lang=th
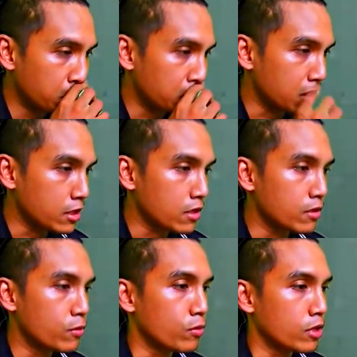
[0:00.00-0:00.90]
มันจะ
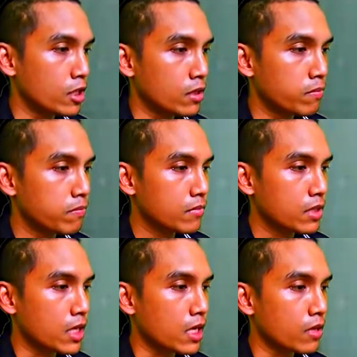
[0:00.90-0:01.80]
อยู่ที่
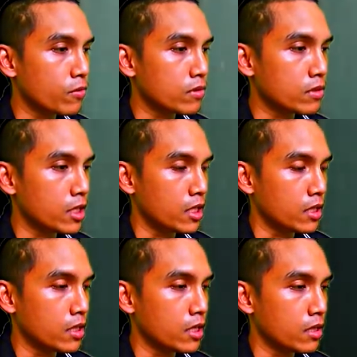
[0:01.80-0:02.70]
การลงสี
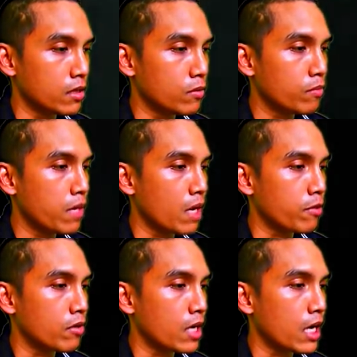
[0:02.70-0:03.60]
ในรูปแบบ
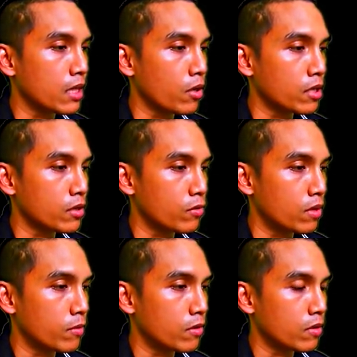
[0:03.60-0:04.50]
ของงานลอยตัว
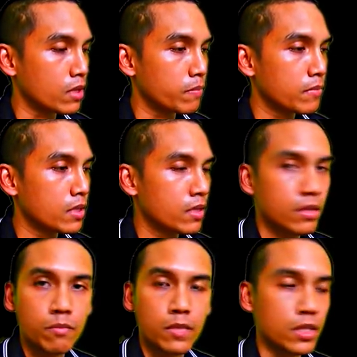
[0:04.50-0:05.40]
เพราะว่า
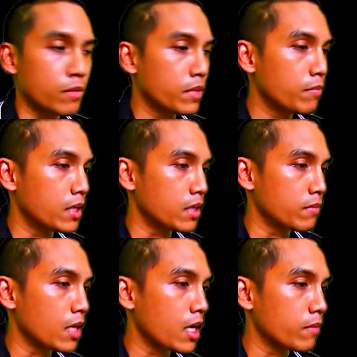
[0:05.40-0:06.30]
มันจะไม่เหมือน
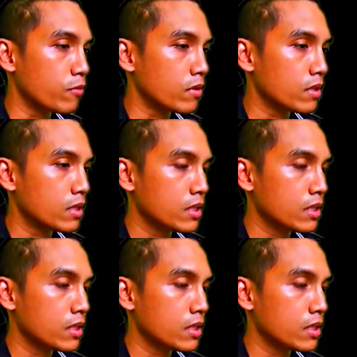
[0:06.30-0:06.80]
งานพวก